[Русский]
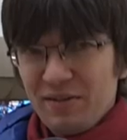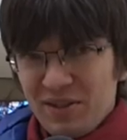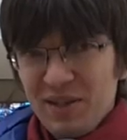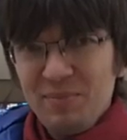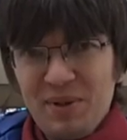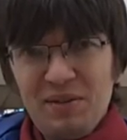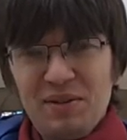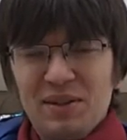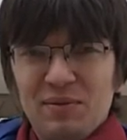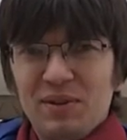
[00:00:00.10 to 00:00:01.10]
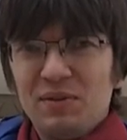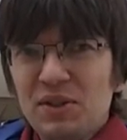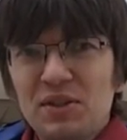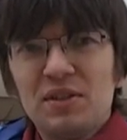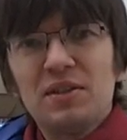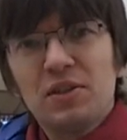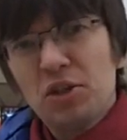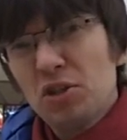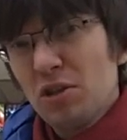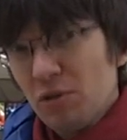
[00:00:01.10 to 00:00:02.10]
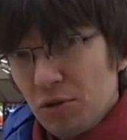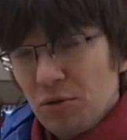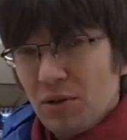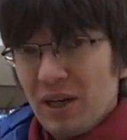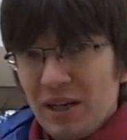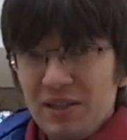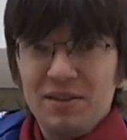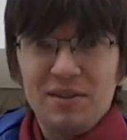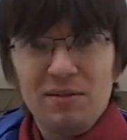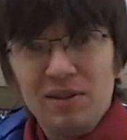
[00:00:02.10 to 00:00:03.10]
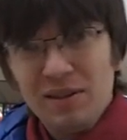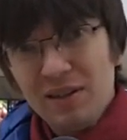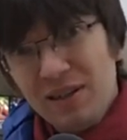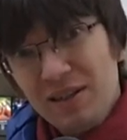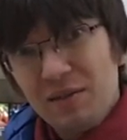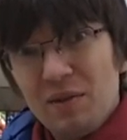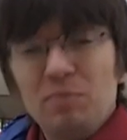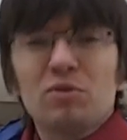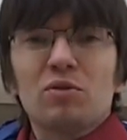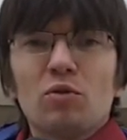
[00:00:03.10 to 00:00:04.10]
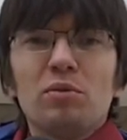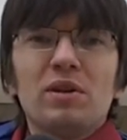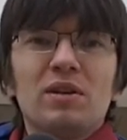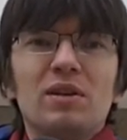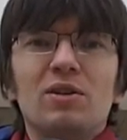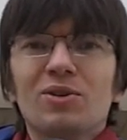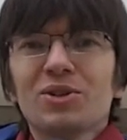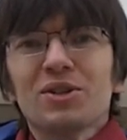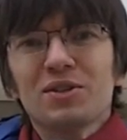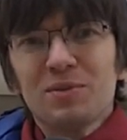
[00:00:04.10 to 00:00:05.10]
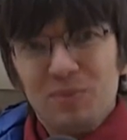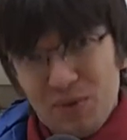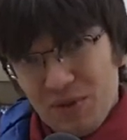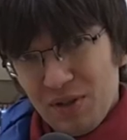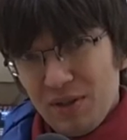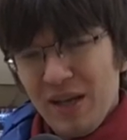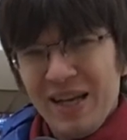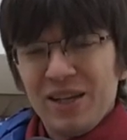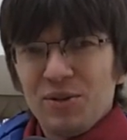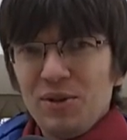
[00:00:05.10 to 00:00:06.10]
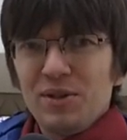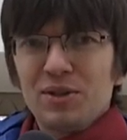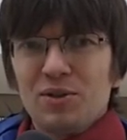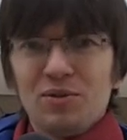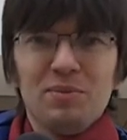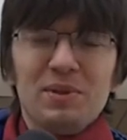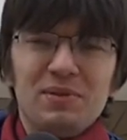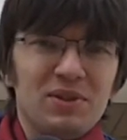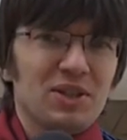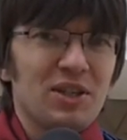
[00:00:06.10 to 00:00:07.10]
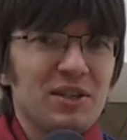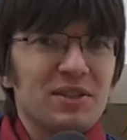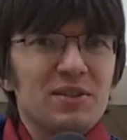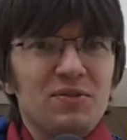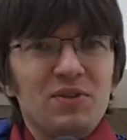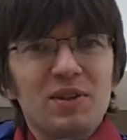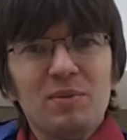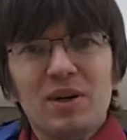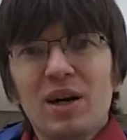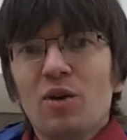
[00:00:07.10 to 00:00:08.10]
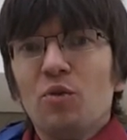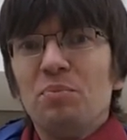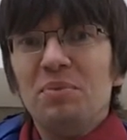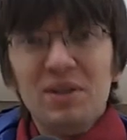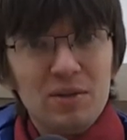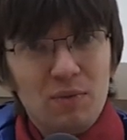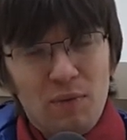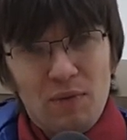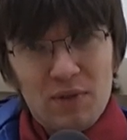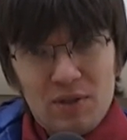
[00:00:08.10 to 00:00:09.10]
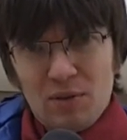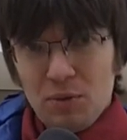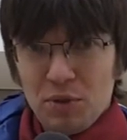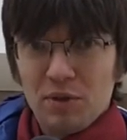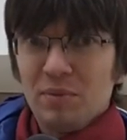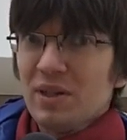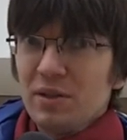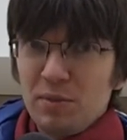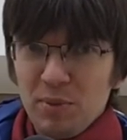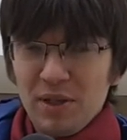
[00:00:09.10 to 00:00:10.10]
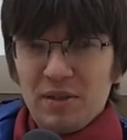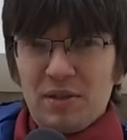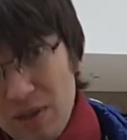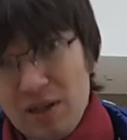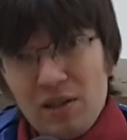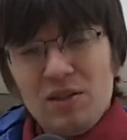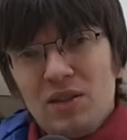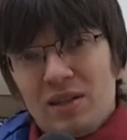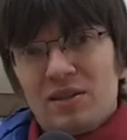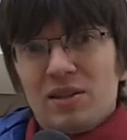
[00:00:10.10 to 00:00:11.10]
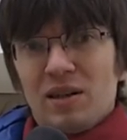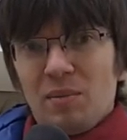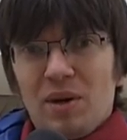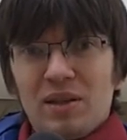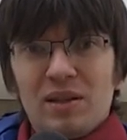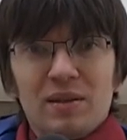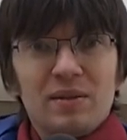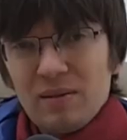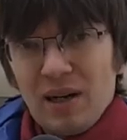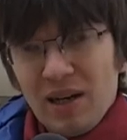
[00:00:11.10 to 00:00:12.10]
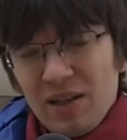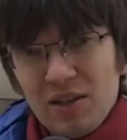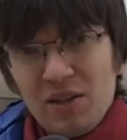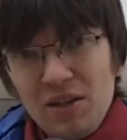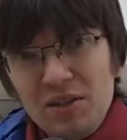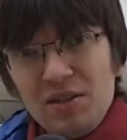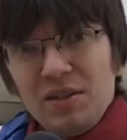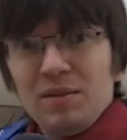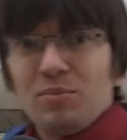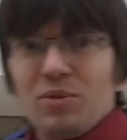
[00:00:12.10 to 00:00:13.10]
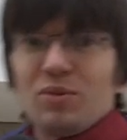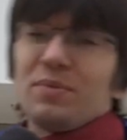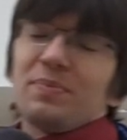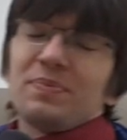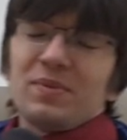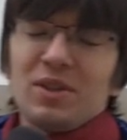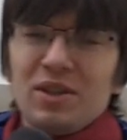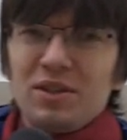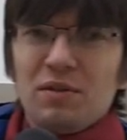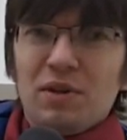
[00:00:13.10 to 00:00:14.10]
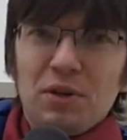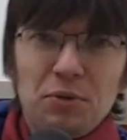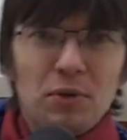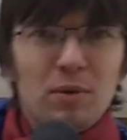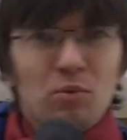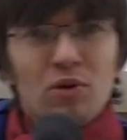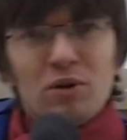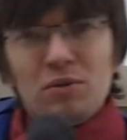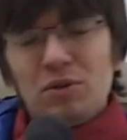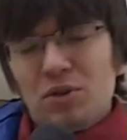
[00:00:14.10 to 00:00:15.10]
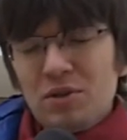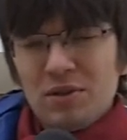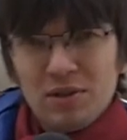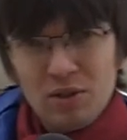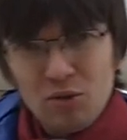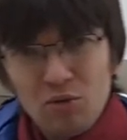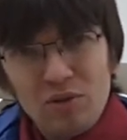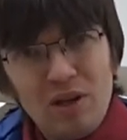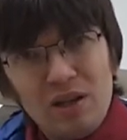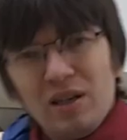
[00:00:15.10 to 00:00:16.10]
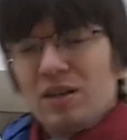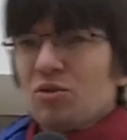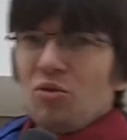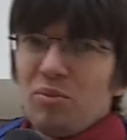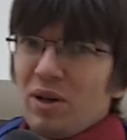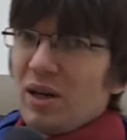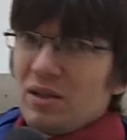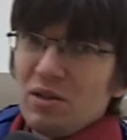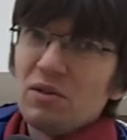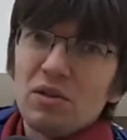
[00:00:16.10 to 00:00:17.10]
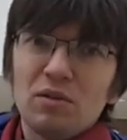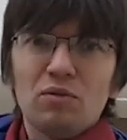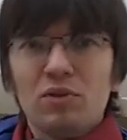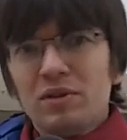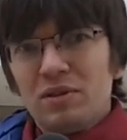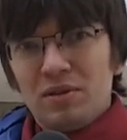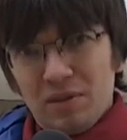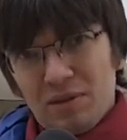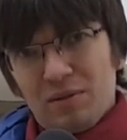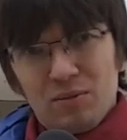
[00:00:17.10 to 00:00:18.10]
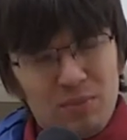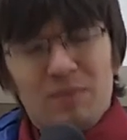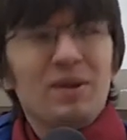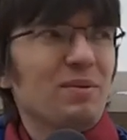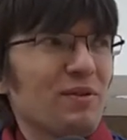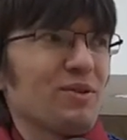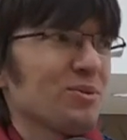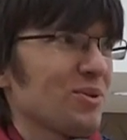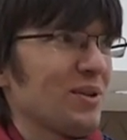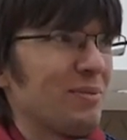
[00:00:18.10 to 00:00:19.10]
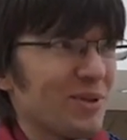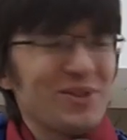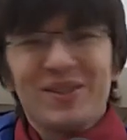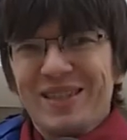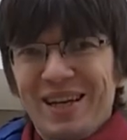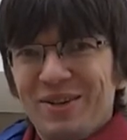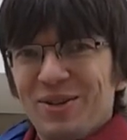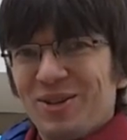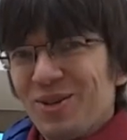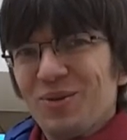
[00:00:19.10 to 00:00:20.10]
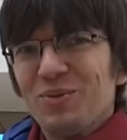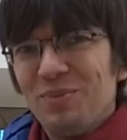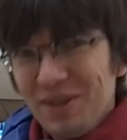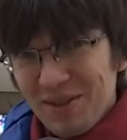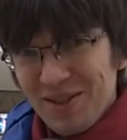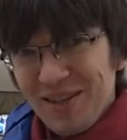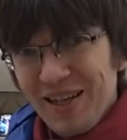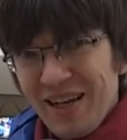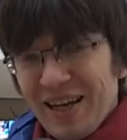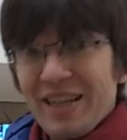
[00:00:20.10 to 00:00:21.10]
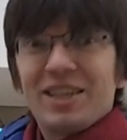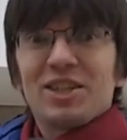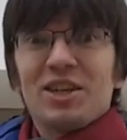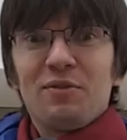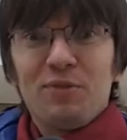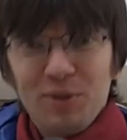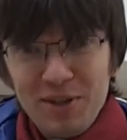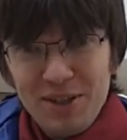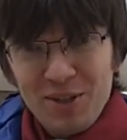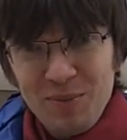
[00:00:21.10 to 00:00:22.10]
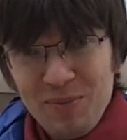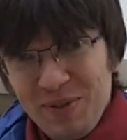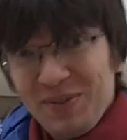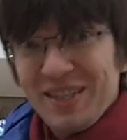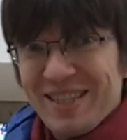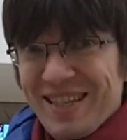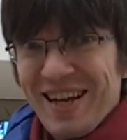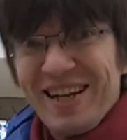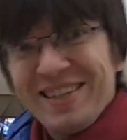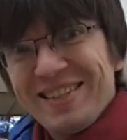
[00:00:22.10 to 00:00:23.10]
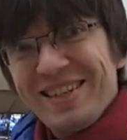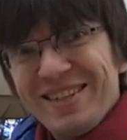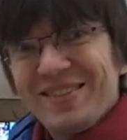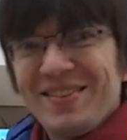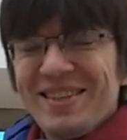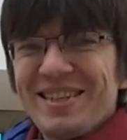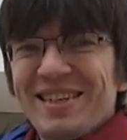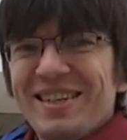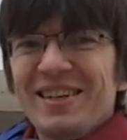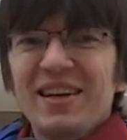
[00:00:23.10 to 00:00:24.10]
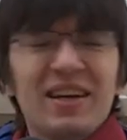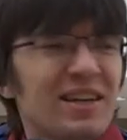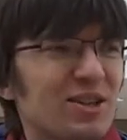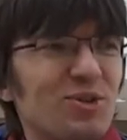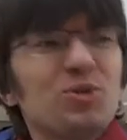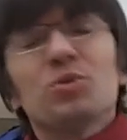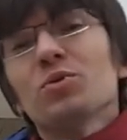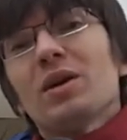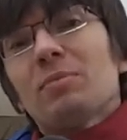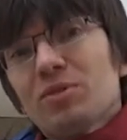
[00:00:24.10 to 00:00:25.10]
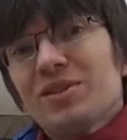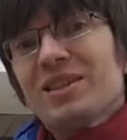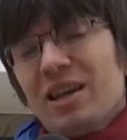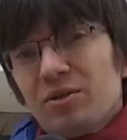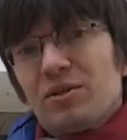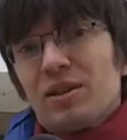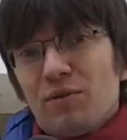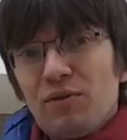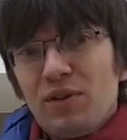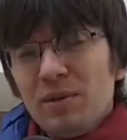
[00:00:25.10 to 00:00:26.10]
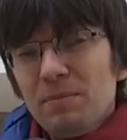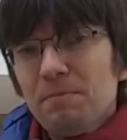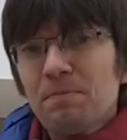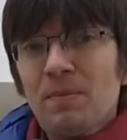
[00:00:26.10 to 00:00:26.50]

Всем привет! Вы видите и слышите Лёшу Халецкого, и это выпуск рубрики «Лёша смотрит». Только что мы вышли с фильма «Убийство в Восточном экспрессе». Экранизация романа Агаты Кристи про детектива Эркюля Пуаро, и, честно скажу, я не особо хотел на него идти. Но проблема в том, что я просто знаю, кто убийца. Это шофер, чтобы вы все знали сразу и не шли. Шучу. Ну, я просто знаю этот фильм.